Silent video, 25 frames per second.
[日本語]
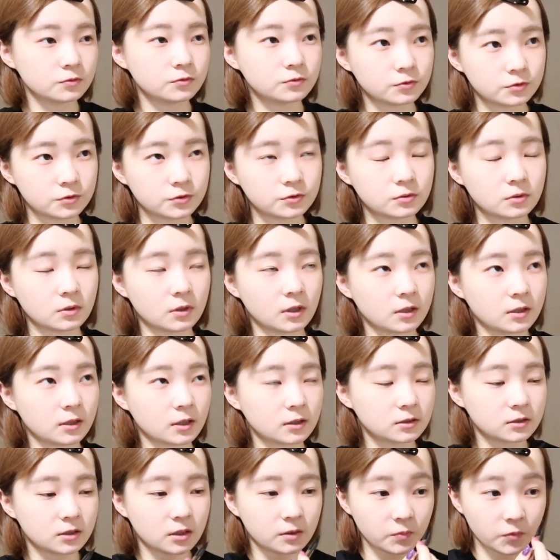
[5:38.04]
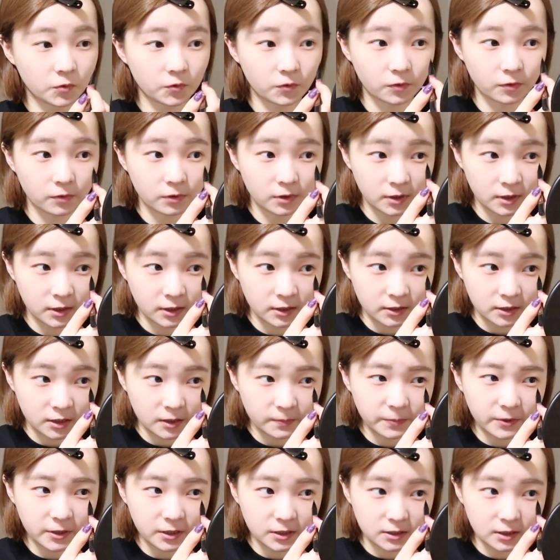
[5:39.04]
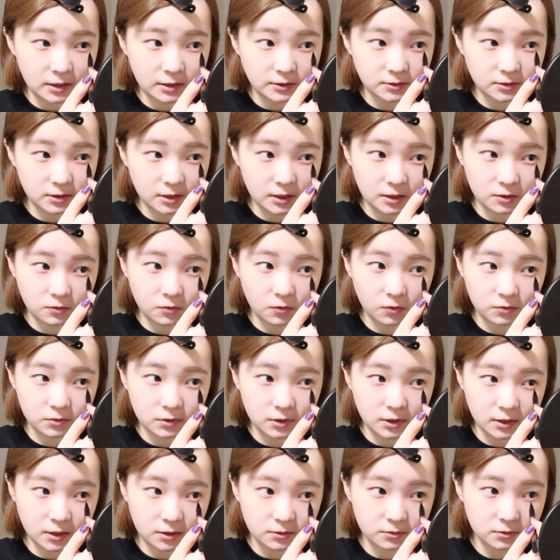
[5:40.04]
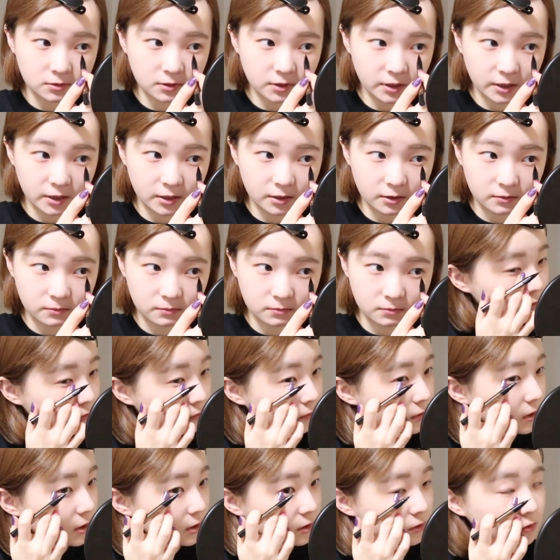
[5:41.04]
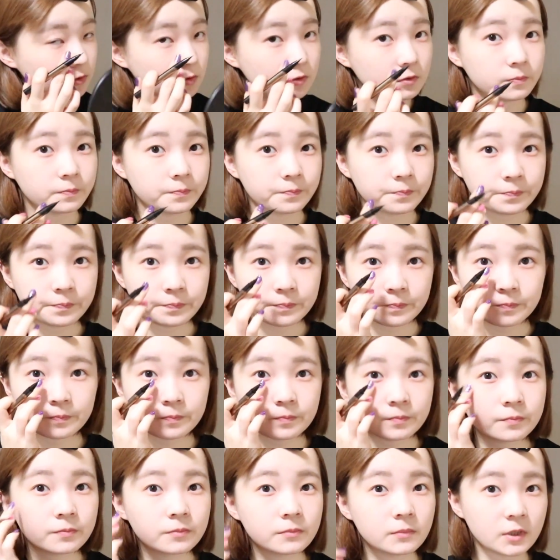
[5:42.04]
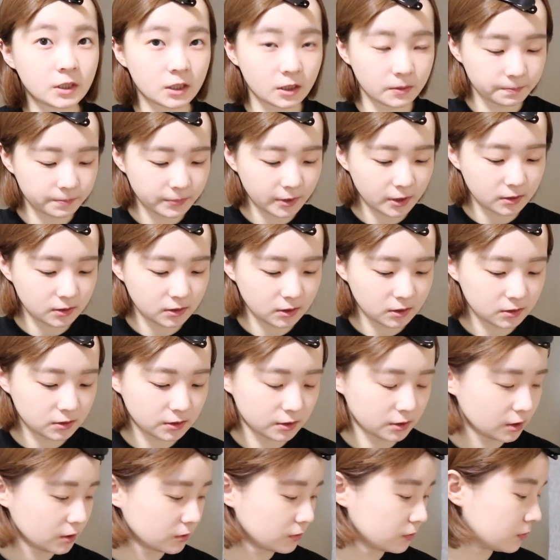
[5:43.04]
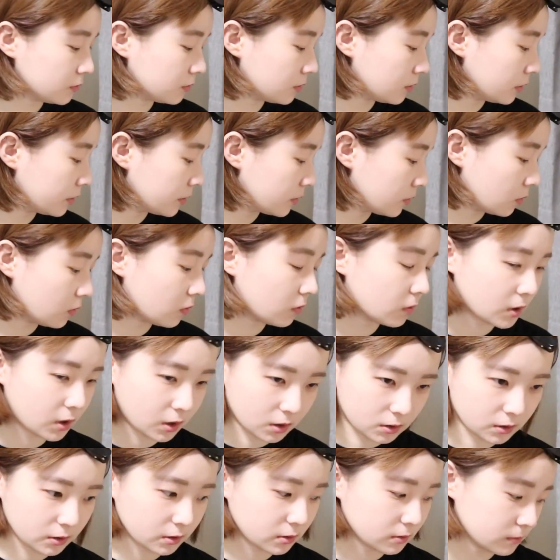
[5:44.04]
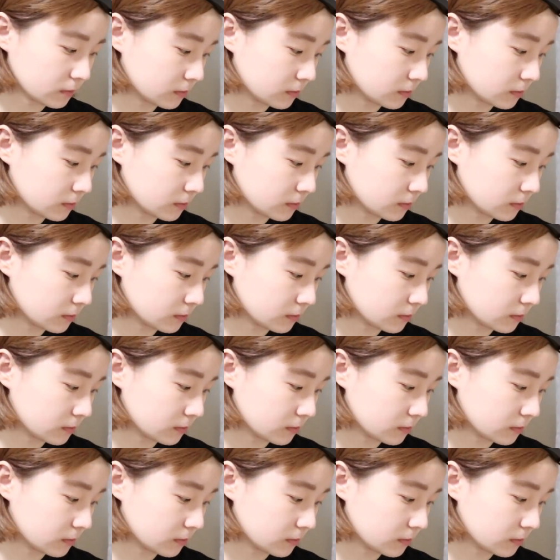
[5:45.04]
来るってなってもやっぱりディズニー行こうってなるんで割と頻繁に行ってるこうかな